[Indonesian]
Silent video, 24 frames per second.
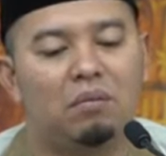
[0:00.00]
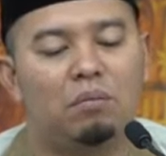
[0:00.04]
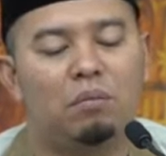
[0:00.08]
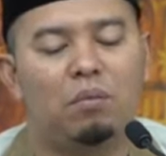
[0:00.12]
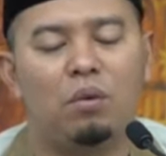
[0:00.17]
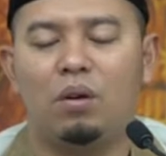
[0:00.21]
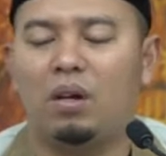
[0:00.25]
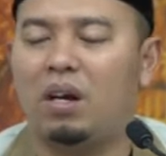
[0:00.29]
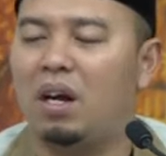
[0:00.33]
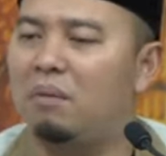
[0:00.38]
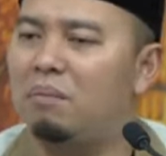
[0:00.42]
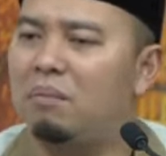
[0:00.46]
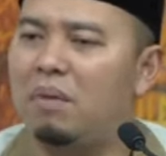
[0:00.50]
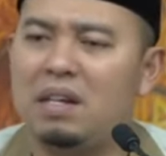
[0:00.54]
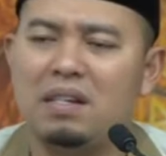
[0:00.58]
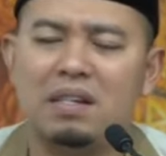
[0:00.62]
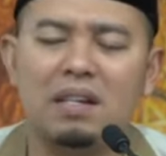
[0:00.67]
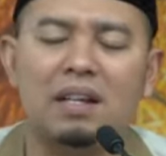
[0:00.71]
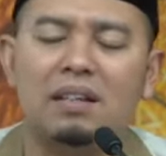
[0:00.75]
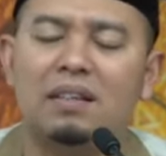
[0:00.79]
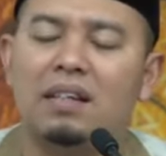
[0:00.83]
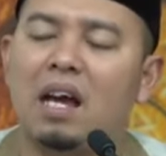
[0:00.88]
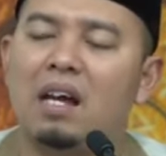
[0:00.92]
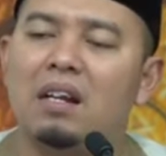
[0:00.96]
Bukan
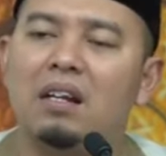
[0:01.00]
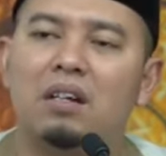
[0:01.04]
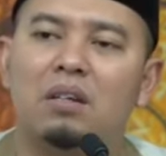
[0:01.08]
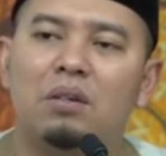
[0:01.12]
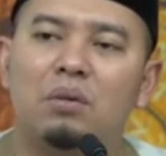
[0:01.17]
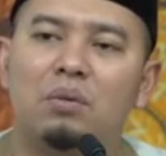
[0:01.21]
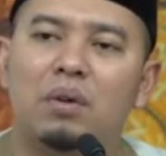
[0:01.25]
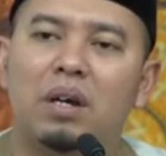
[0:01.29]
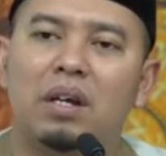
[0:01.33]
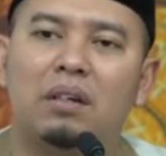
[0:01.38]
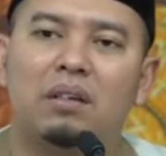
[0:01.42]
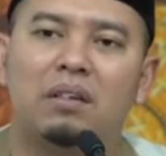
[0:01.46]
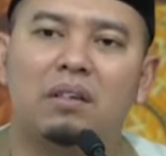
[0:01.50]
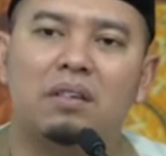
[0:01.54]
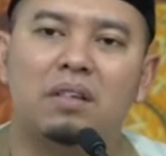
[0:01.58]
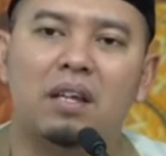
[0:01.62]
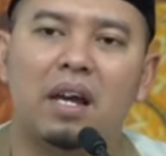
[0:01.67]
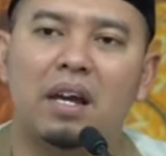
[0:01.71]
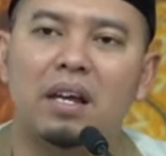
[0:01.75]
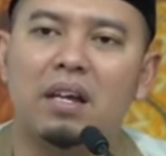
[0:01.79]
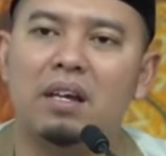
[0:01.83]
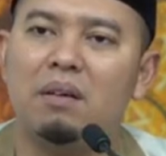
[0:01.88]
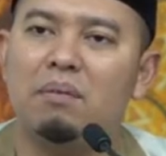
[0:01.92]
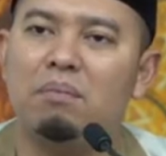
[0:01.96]
masalah tak ada duit.
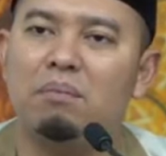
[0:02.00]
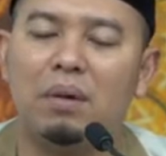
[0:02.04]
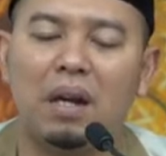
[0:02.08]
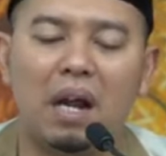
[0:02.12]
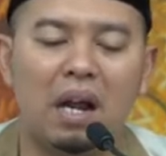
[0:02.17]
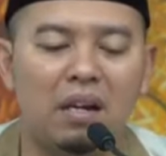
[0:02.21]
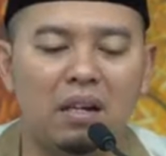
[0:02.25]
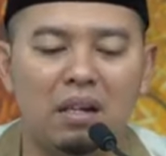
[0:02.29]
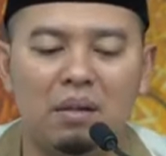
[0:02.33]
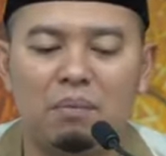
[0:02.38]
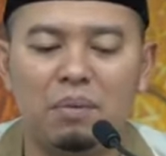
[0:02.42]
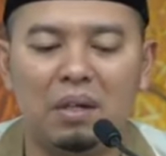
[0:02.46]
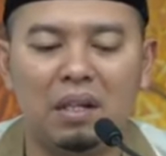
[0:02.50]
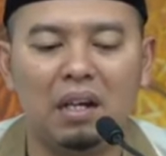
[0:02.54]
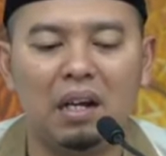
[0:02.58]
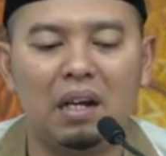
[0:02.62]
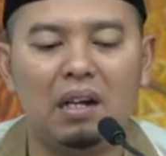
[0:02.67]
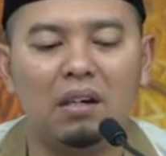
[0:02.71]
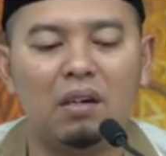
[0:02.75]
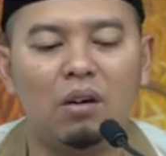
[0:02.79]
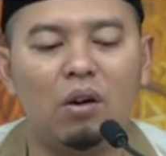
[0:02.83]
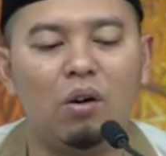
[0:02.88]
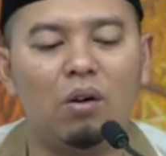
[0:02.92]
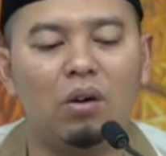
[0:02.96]
Saya berani
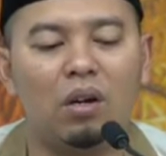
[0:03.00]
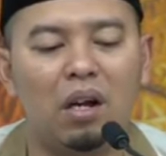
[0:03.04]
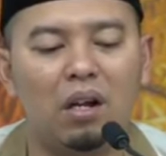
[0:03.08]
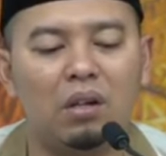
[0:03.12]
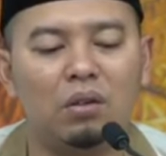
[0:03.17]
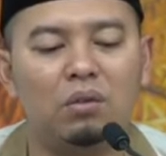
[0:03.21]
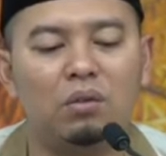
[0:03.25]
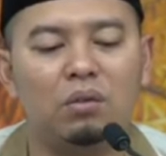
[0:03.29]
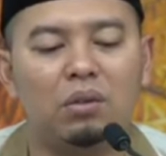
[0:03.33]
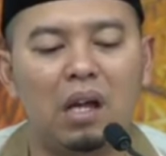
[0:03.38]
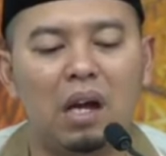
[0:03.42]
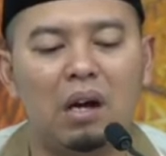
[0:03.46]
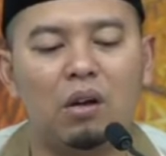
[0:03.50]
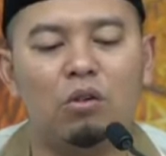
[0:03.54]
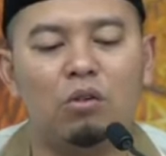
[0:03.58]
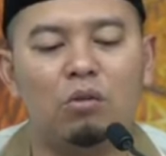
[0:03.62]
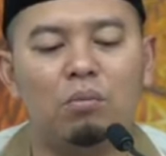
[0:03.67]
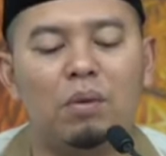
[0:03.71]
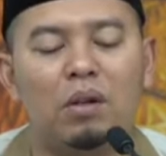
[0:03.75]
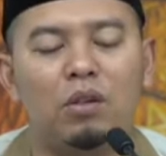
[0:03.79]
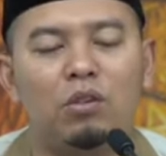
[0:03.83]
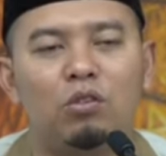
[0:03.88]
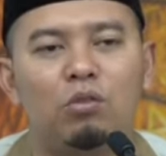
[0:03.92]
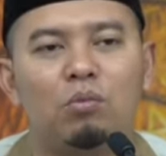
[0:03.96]
bilang orang tuh tak
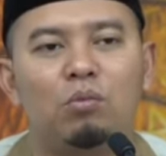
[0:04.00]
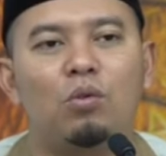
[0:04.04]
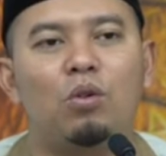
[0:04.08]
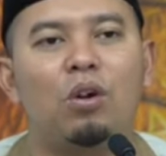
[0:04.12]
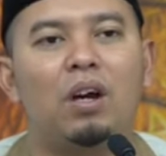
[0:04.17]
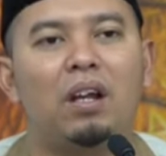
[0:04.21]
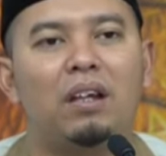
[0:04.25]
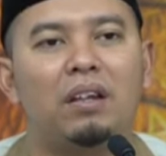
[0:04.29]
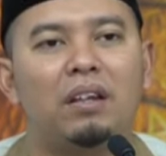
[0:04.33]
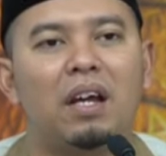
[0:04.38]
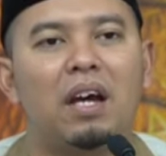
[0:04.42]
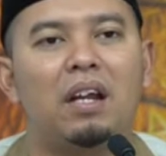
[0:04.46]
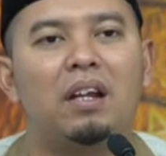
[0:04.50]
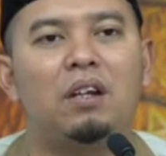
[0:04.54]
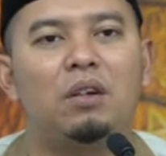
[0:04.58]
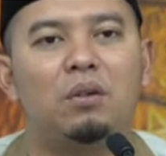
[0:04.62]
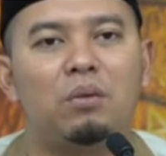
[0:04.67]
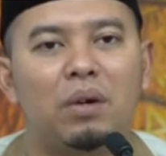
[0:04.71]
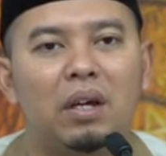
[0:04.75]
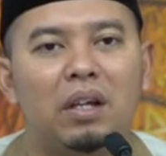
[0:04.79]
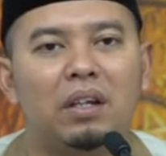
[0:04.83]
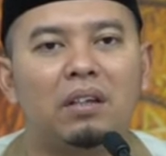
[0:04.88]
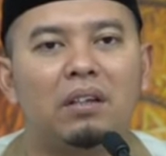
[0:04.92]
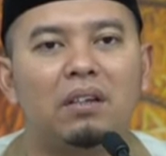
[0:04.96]
kurban tuh bukan tak ada
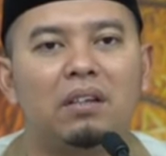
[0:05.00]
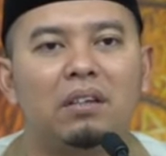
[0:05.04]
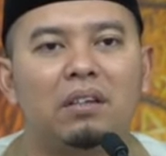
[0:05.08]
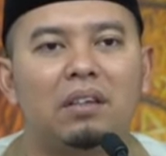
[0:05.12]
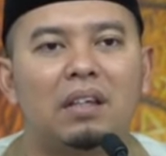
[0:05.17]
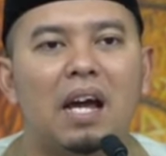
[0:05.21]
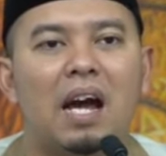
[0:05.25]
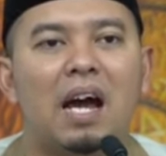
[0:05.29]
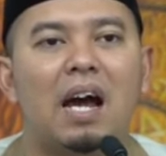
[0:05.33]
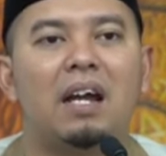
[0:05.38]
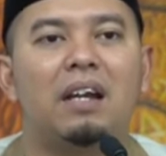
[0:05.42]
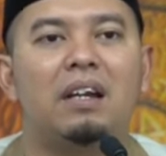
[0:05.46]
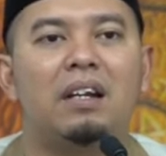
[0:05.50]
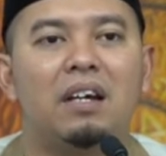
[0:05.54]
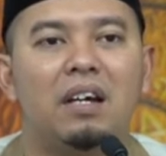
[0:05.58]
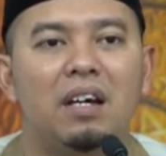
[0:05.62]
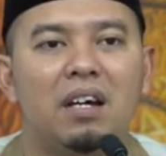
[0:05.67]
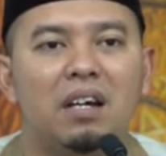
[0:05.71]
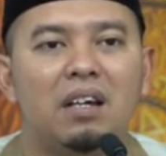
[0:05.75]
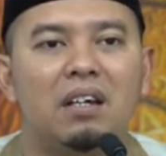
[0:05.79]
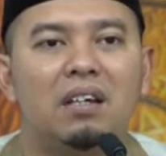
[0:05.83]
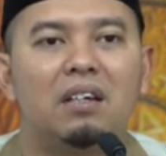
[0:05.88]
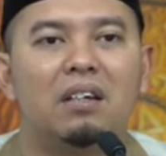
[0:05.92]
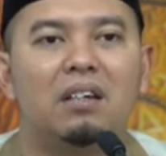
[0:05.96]
duit, tak ada
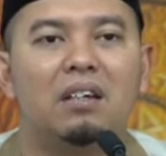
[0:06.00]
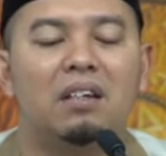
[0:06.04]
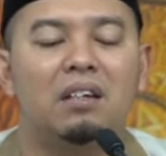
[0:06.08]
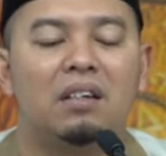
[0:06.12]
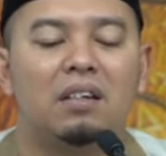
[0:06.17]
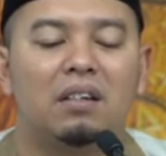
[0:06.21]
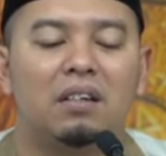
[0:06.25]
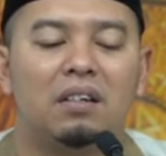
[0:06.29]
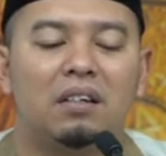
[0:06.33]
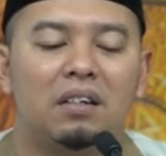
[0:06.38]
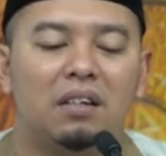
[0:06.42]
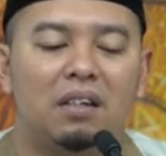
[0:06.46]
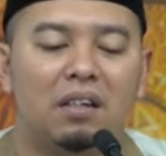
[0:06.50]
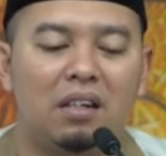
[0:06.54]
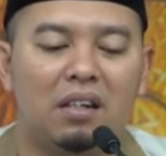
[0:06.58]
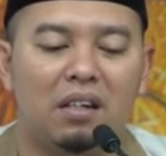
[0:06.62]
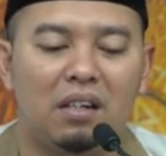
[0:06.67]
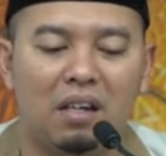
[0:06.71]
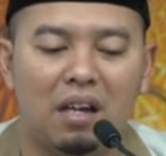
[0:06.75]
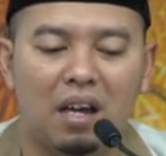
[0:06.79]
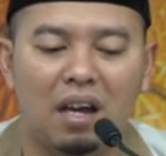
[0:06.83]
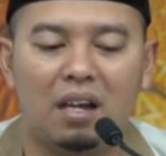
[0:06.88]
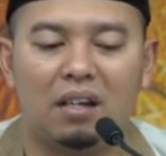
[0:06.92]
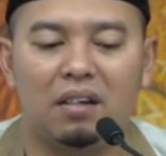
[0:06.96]

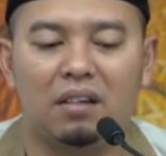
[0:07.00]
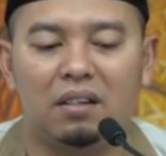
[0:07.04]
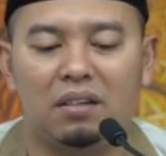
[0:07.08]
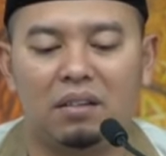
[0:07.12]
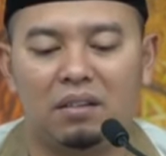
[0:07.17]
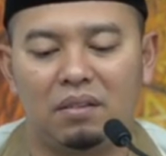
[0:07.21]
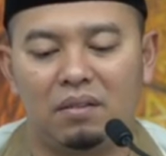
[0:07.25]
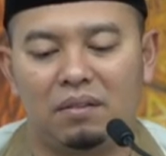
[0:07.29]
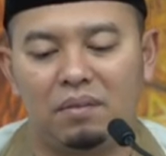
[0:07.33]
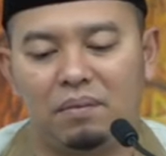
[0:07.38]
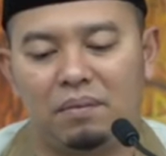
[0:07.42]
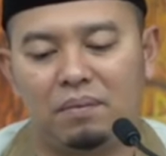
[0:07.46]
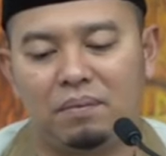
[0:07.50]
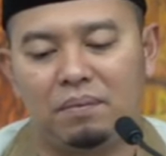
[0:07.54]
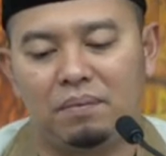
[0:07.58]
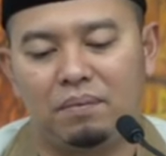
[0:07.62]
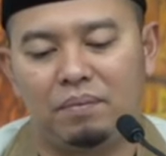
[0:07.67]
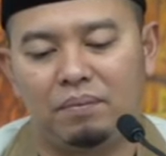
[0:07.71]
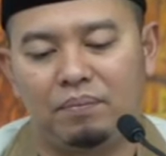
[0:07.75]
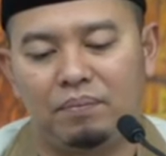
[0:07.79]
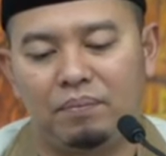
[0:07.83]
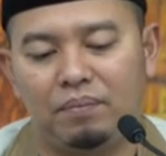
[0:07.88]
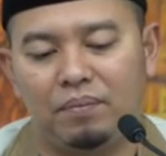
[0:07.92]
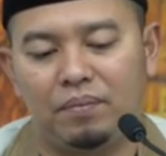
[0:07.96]
niat.
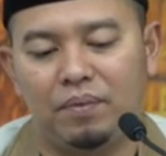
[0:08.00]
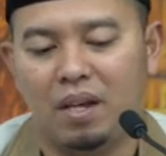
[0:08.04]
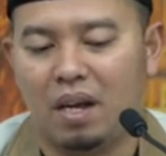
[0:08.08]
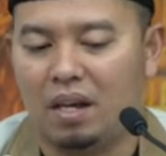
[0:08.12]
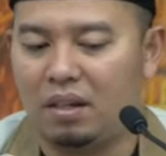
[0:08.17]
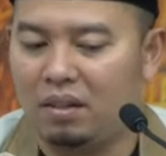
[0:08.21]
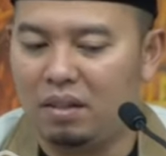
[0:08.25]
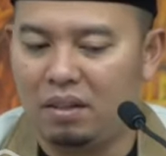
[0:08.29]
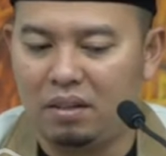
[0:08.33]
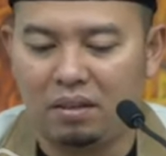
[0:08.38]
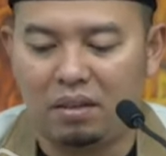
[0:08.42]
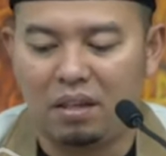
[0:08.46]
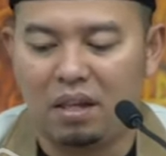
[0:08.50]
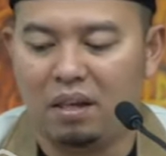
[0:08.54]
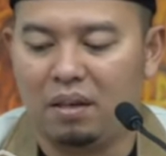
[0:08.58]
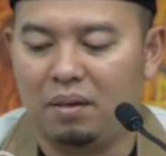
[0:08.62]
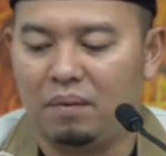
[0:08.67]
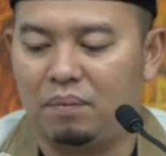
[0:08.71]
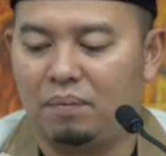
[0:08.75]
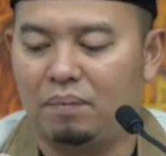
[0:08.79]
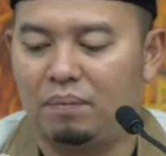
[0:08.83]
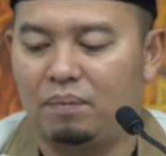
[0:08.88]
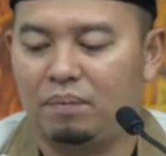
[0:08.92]
Dah titik.